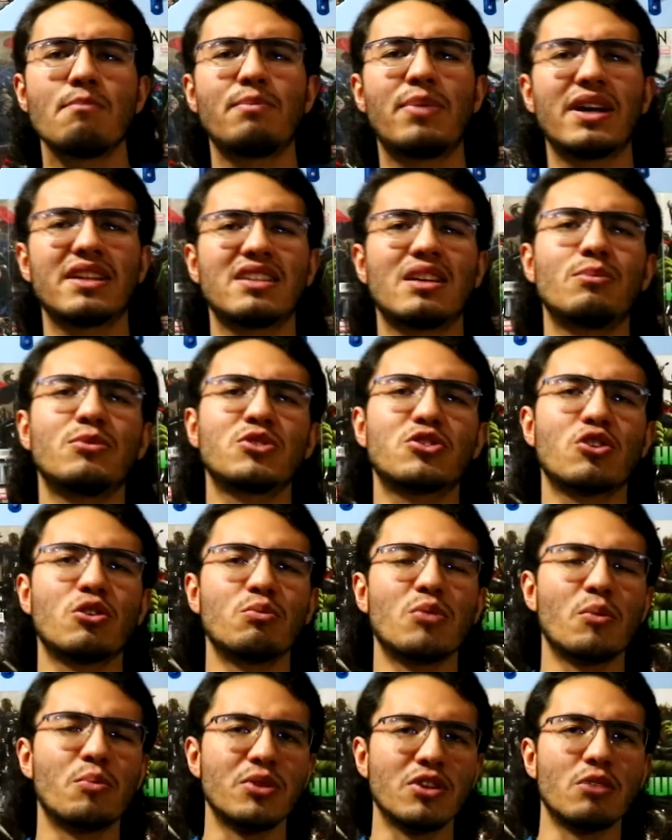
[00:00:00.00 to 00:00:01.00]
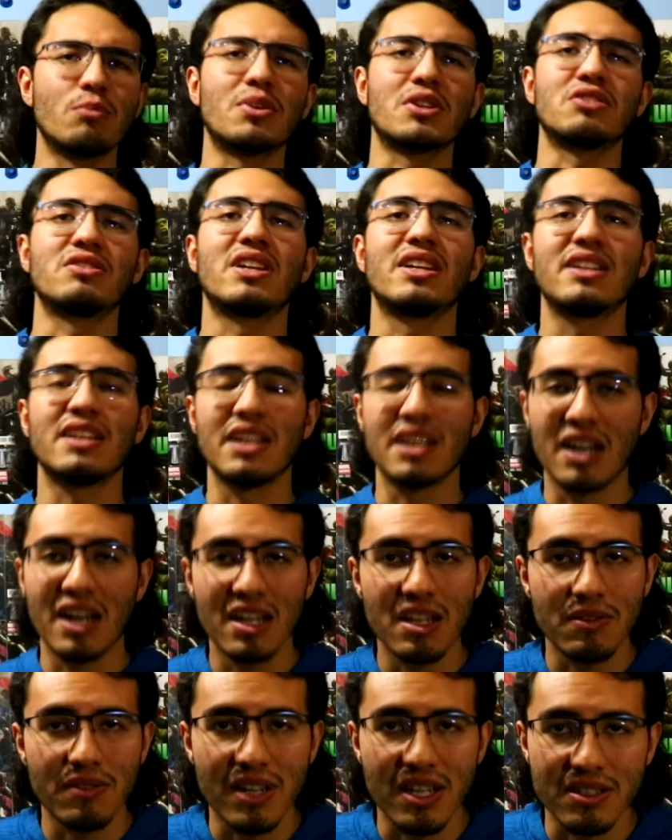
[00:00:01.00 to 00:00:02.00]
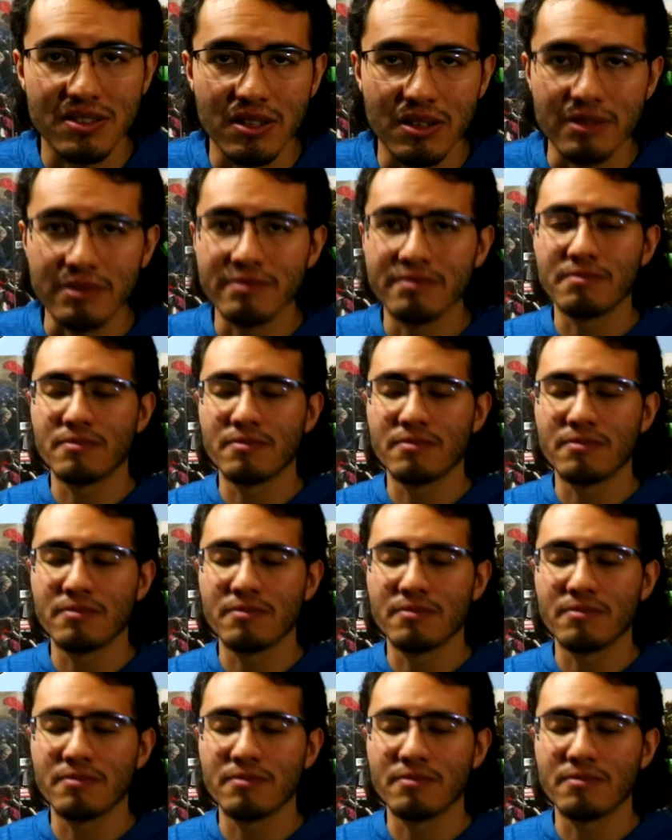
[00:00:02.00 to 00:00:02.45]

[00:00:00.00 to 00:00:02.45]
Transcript: pasamos con mi opinión personal y calificación.